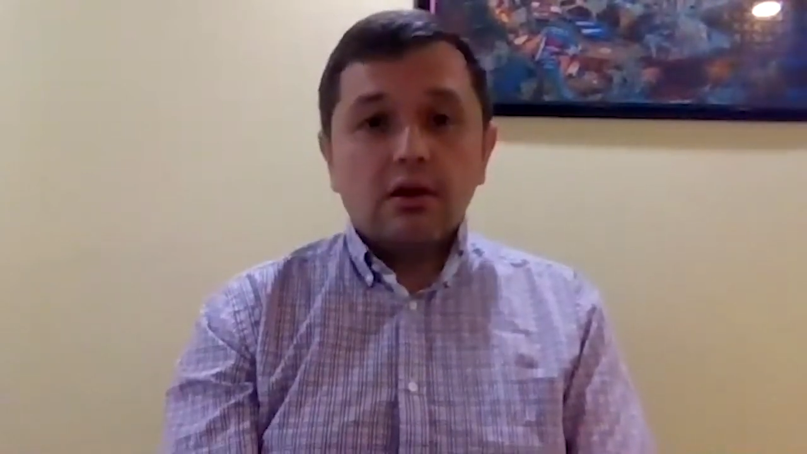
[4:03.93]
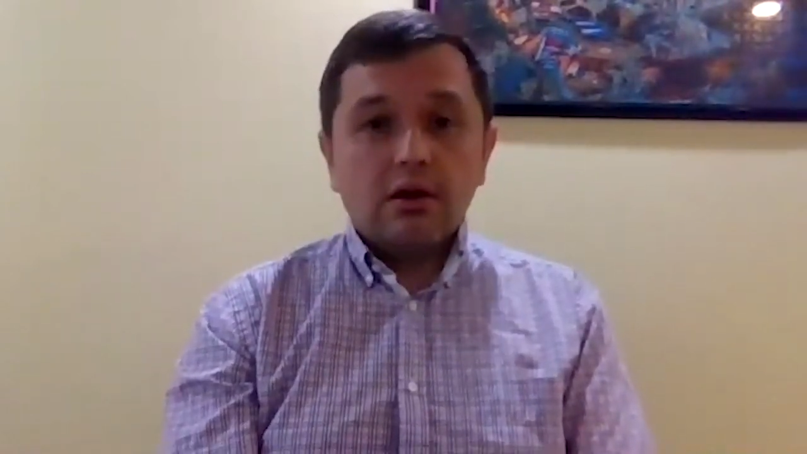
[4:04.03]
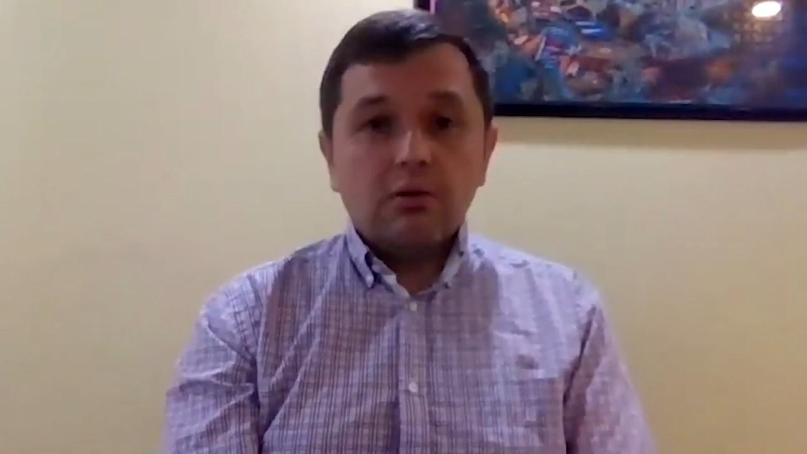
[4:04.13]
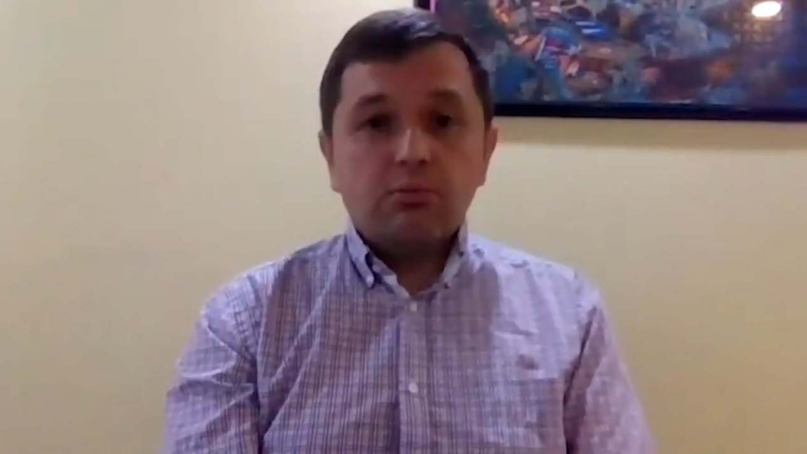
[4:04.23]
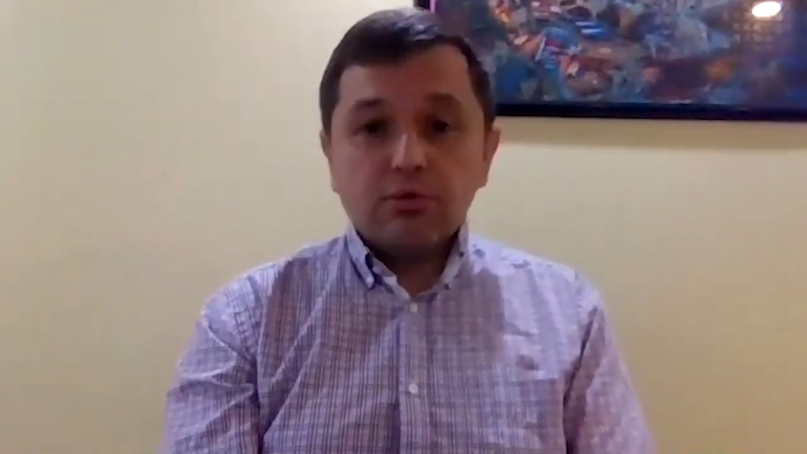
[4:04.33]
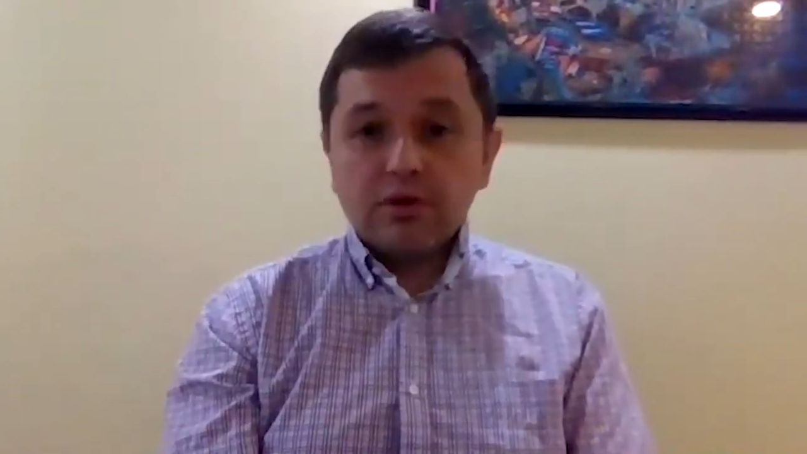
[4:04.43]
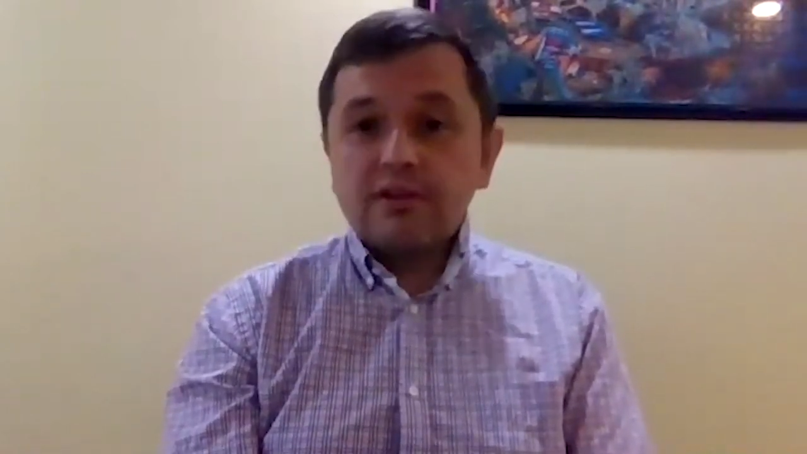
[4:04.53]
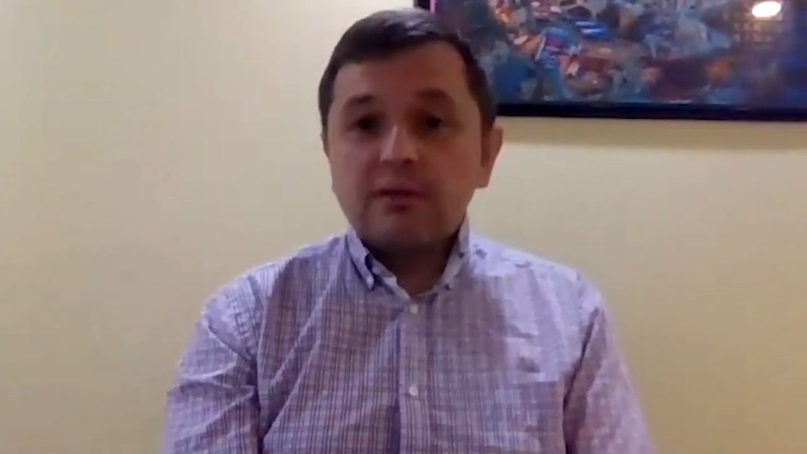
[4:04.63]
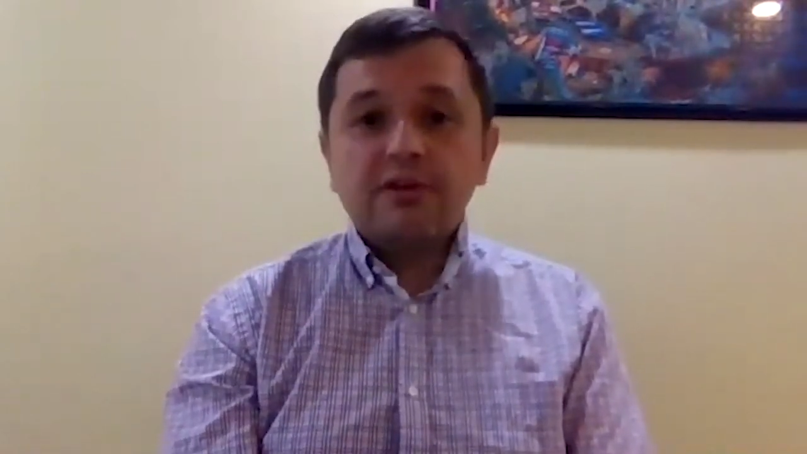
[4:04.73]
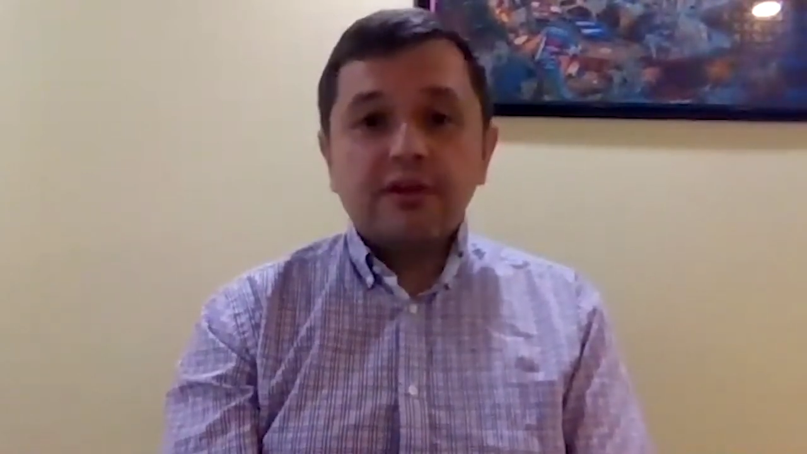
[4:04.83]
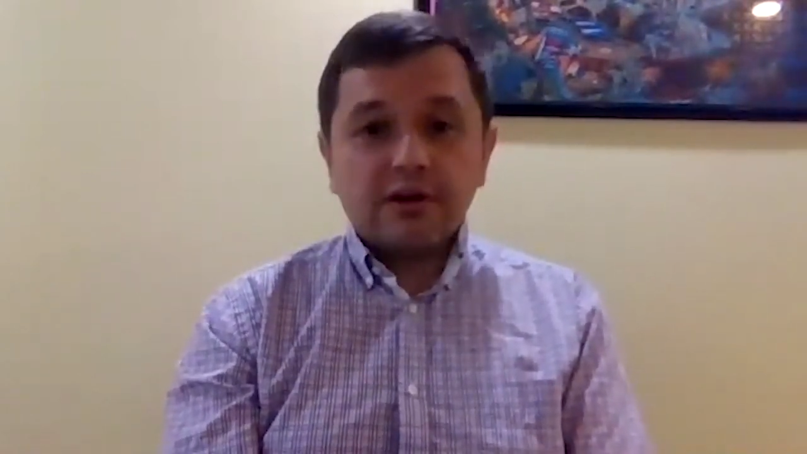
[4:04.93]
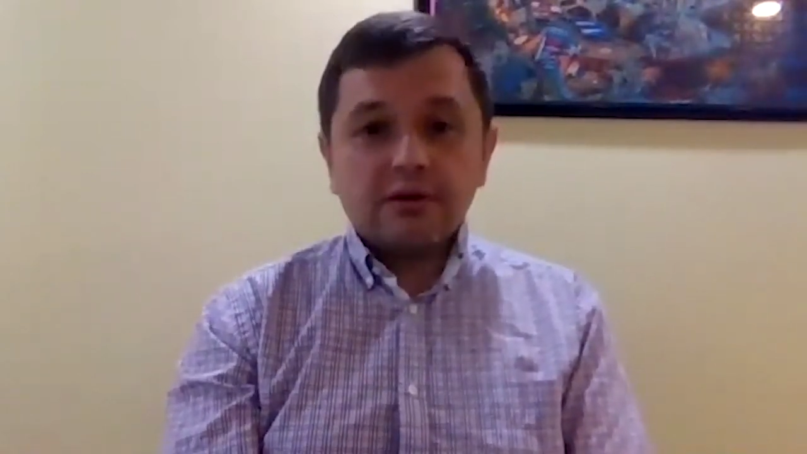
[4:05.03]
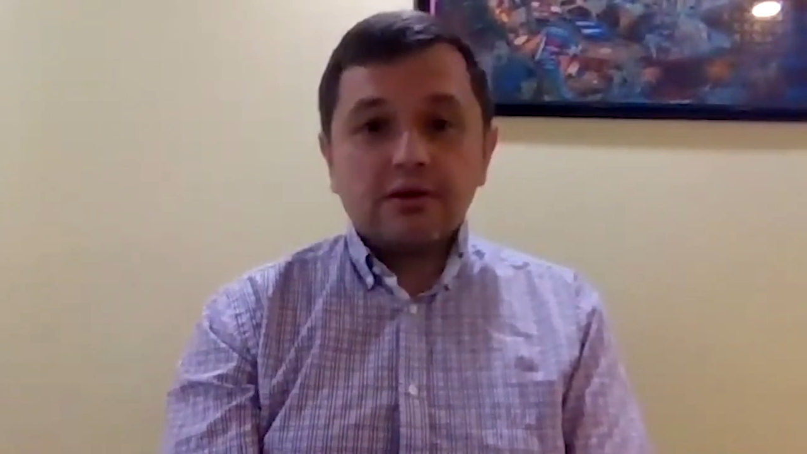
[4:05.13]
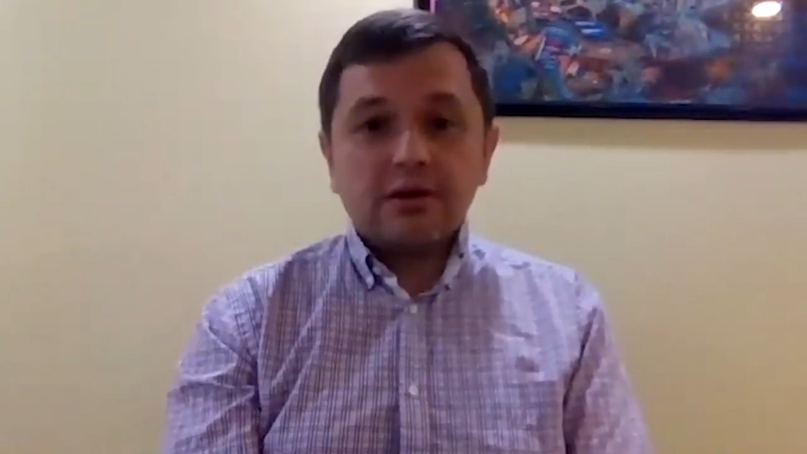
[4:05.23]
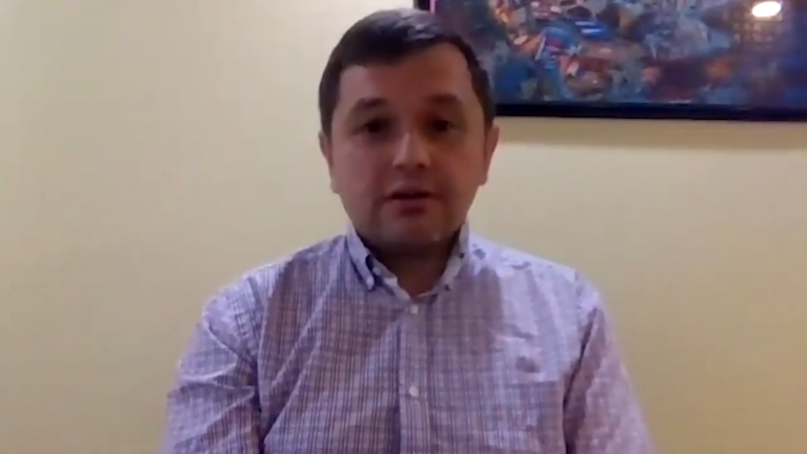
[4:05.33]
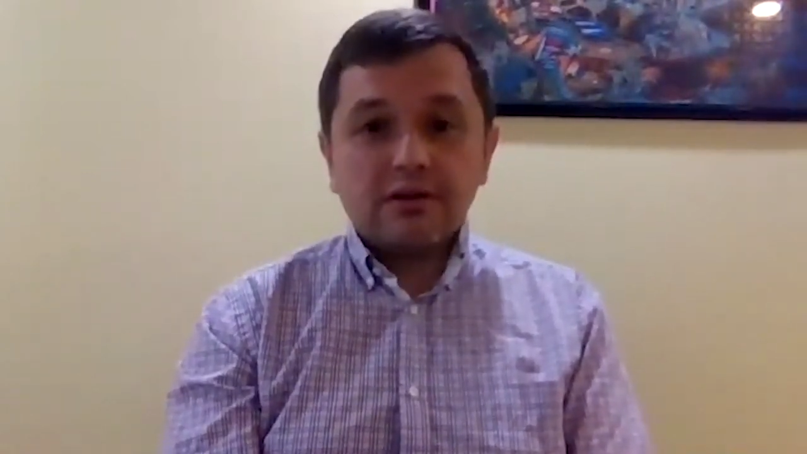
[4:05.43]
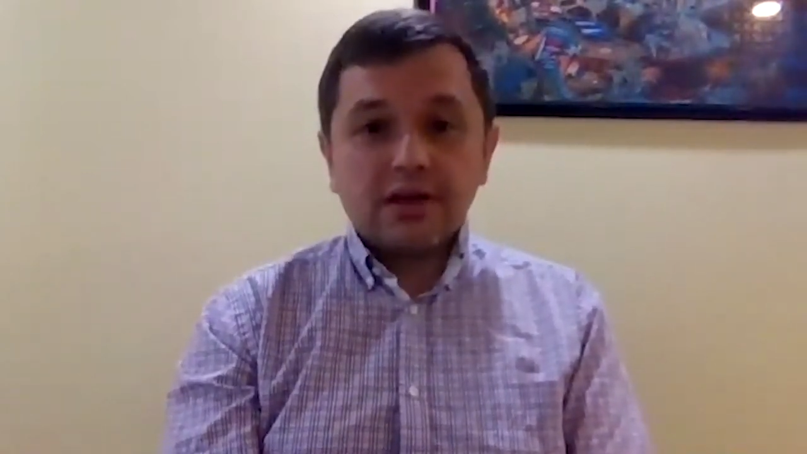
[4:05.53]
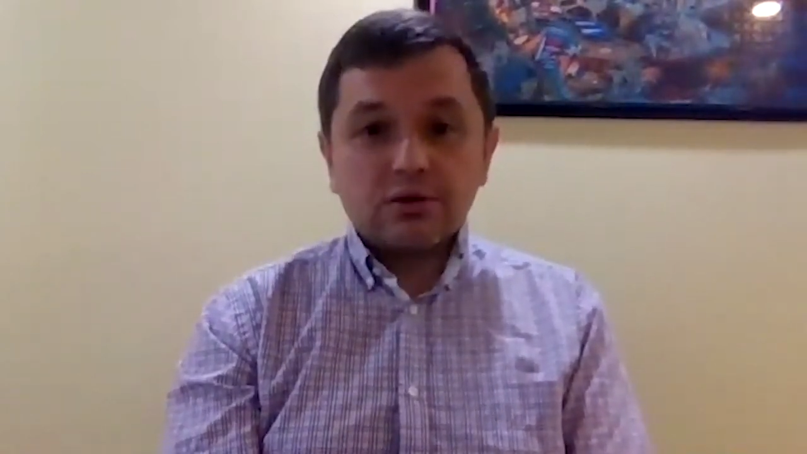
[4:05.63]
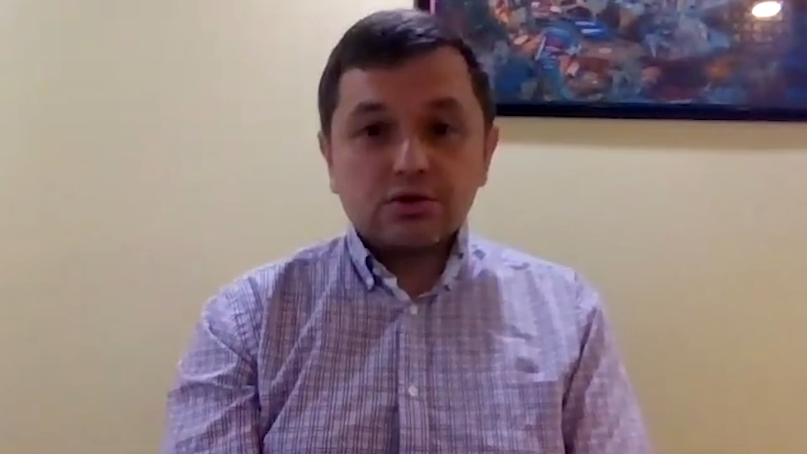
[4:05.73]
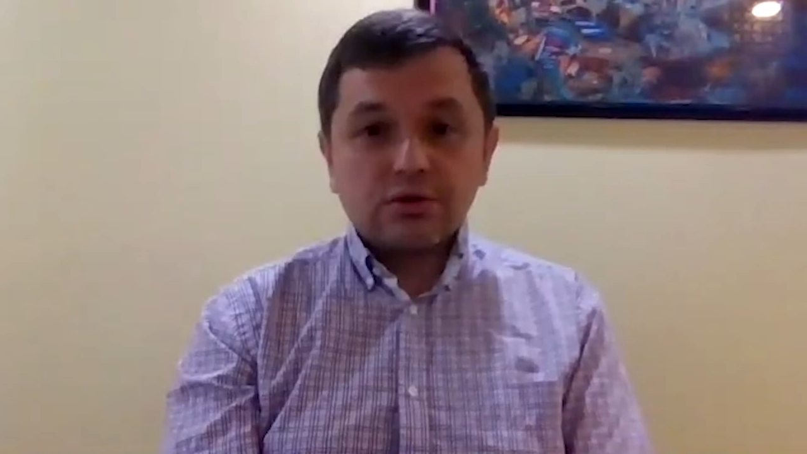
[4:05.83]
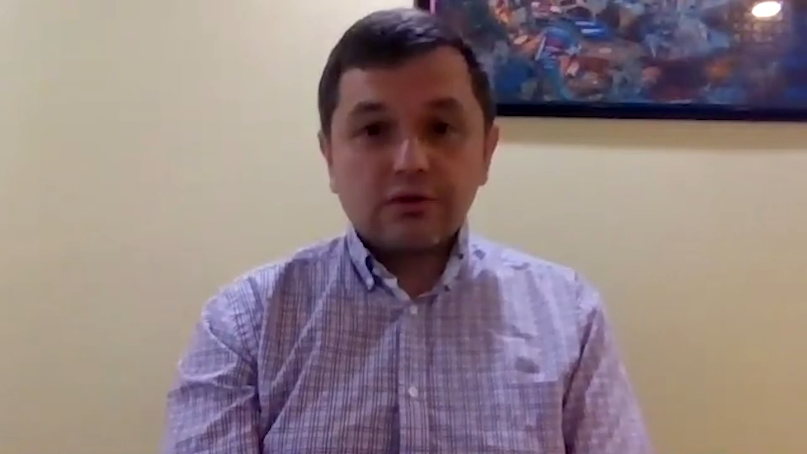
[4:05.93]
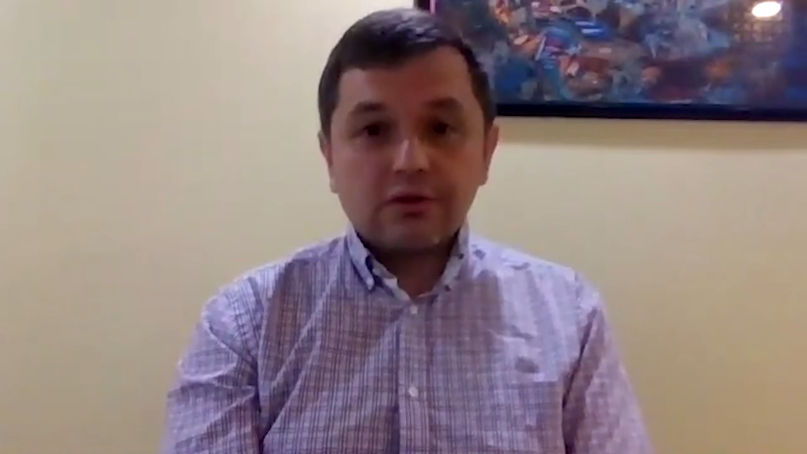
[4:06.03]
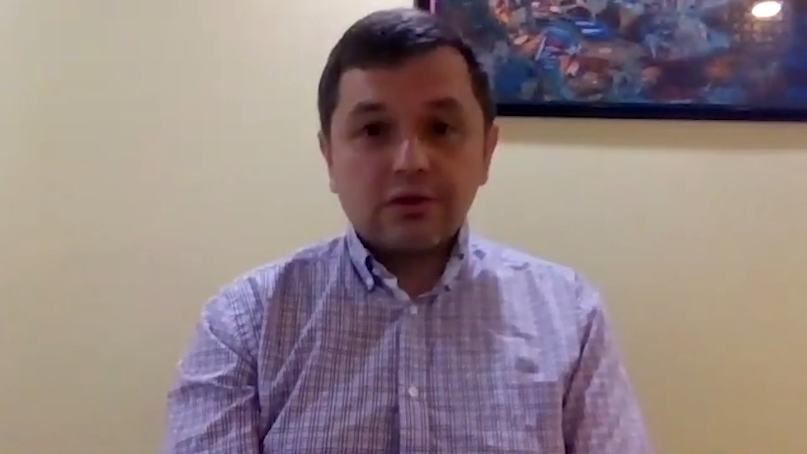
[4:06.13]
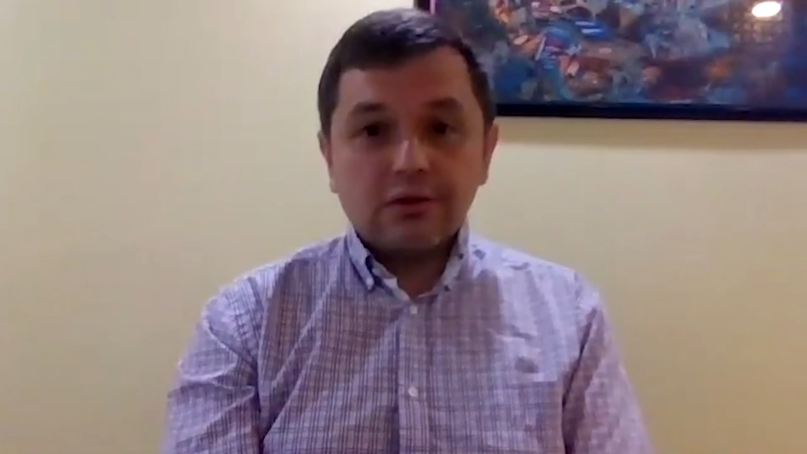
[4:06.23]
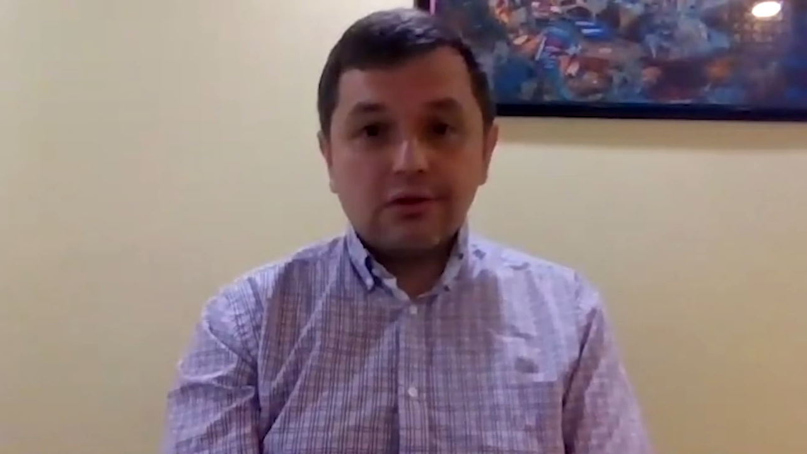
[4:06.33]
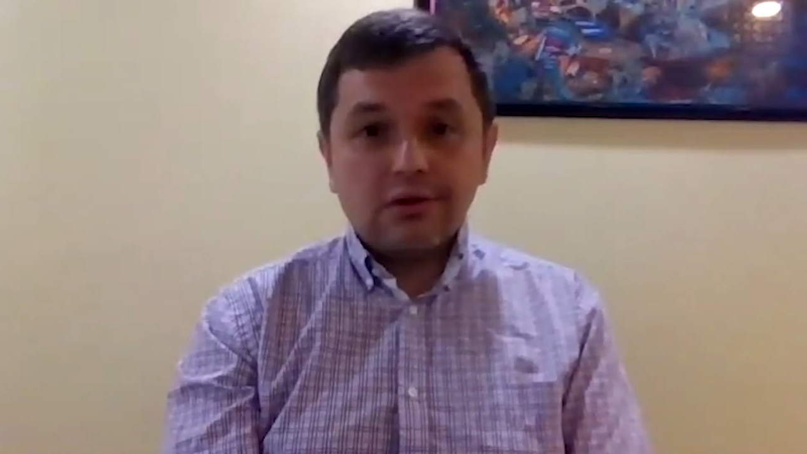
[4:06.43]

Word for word: euh, pluridisciplinaire. c'est quelque chose qui,